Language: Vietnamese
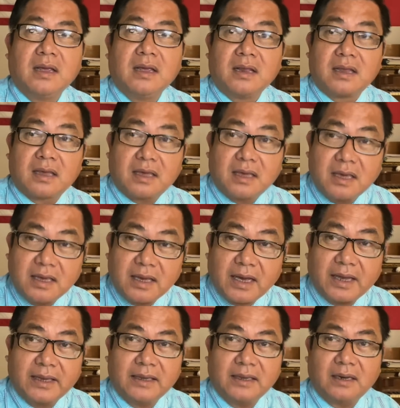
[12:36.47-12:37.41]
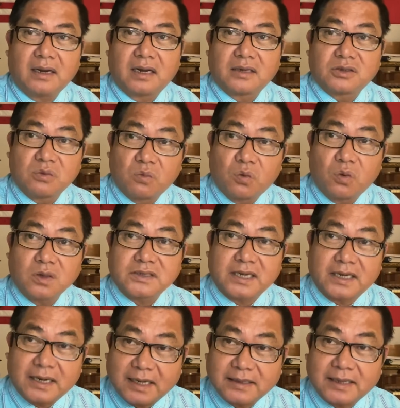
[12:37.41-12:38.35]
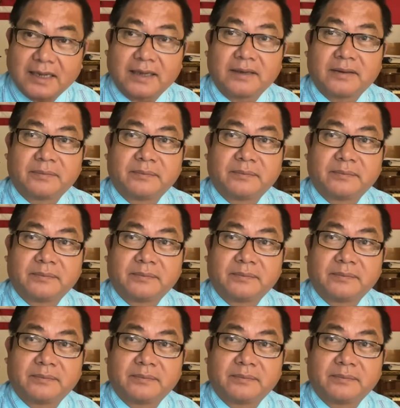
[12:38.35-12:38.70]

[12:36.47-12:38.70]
thì khi ấy là Trung Quốc sẽ ra tay